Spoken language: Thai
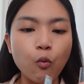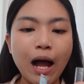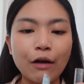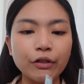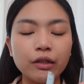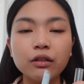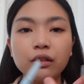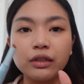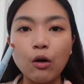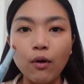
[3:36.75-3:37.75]
วาวๆนิดนึ
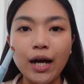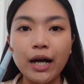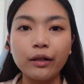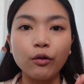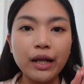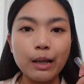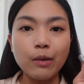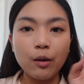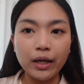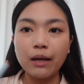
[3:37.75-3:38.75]
งแต่ว่าน้องแกม
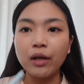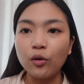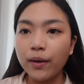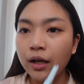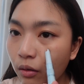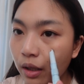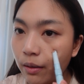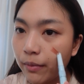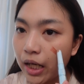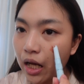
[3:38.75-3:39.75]
เอามาทำอะไรรู้ปะน้องแกม
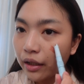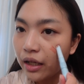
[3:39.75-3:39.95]
เอามาทา